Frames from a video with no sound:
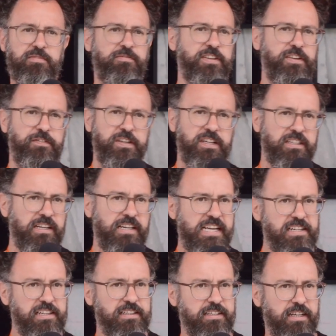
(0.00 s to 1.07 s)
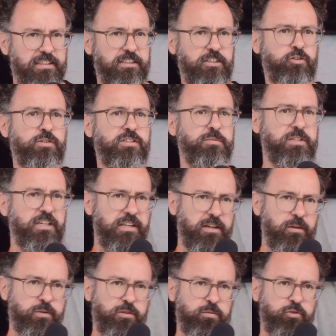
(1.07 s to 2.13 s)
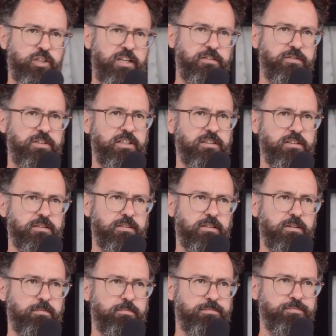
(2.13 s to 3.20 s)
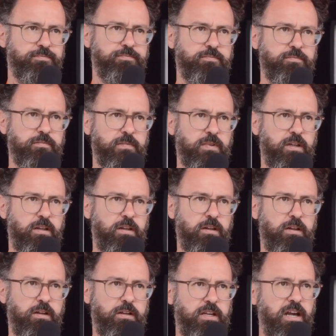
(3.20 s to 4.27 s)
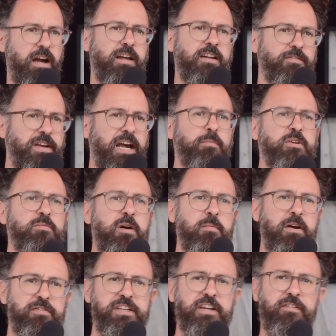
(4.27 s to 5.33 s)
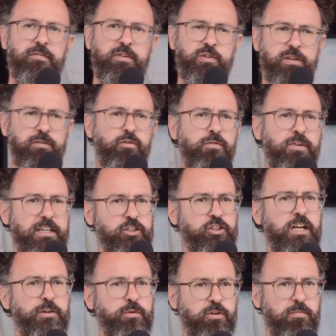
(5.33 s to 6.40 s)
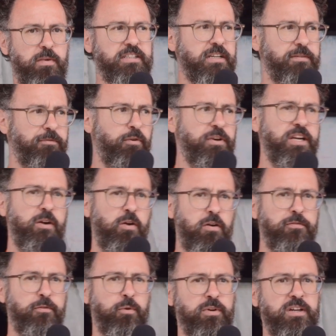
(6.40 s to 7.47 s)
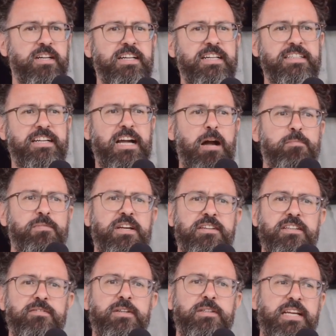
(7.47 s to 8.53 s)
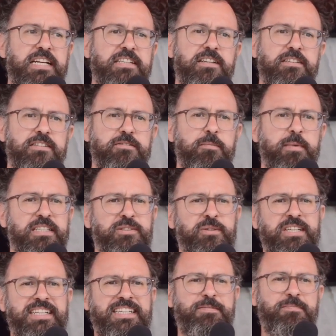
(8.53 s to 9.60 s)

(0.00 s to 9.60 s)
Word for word: wie viel Gelegenheit hatten die schon, sich mit Ernährung zu beschäftigen. Ähm, ja, wir haben immer mal wieder, wenn wir so Infoveranstaltungen gemacht haben vor der Eröffnung, kamen dann irgendwann Eltern und meinten so,